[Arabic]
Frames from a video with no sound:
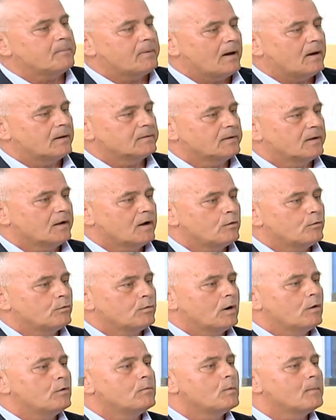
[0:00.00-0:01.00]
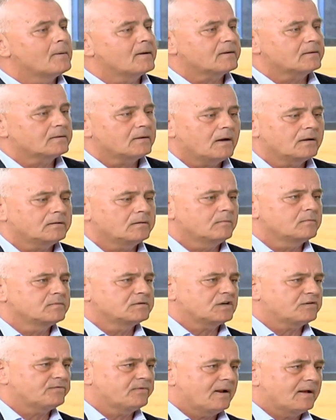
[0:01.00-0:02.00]
عادي او نعم. او ممرض عادي
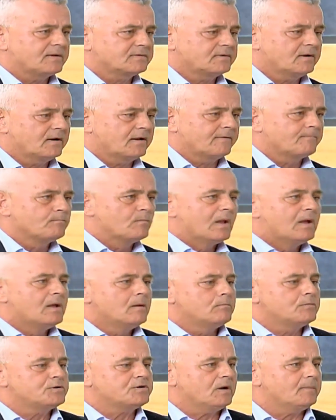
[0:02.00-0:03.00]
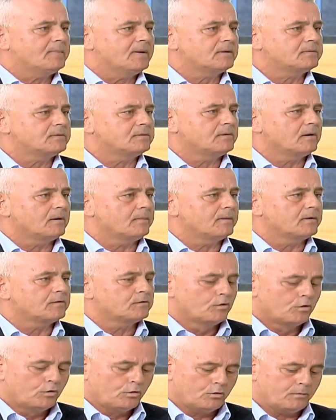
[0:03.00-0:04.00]
بالمستشفى العسكري مش عامل هالتدريبات
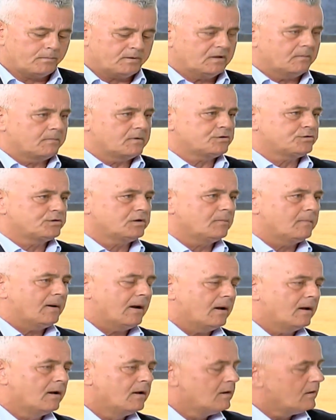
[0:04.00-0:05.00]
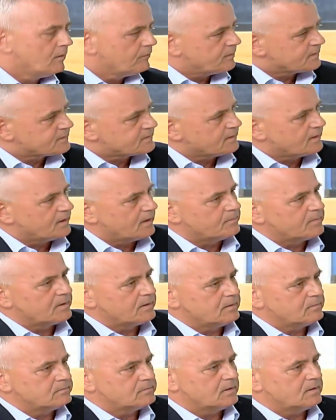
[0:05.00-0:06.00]
وبدي مشي مع فصيله من
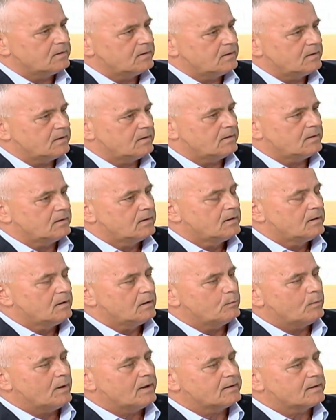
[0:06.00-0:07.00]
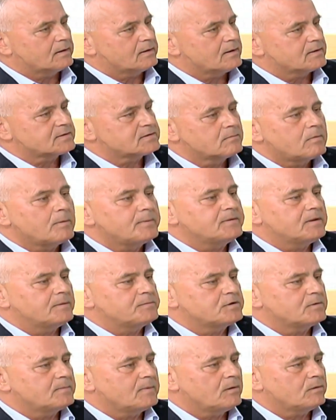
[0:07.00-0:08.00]
من الوحدات الخاصه ما بيقدر
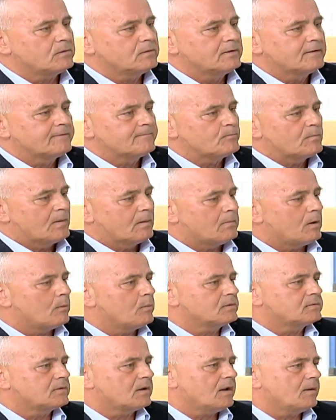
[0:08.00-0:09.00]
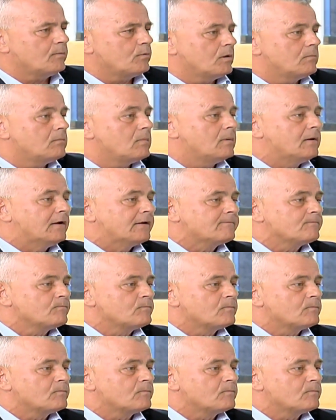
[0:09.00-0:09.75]
يمشي معهم صعب حتى الباركور